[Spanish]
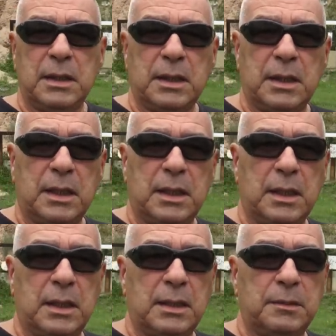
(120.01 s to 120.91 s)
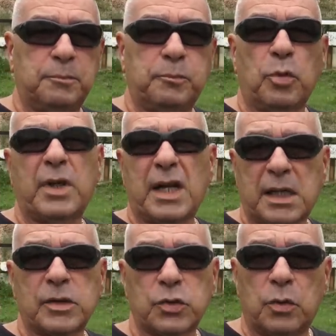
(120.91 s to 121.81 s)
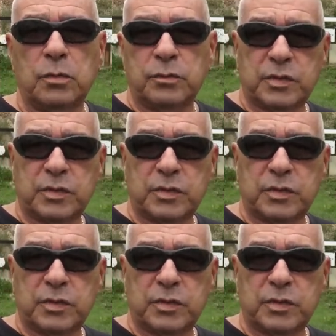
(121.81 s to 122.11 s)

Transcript: a por qué razón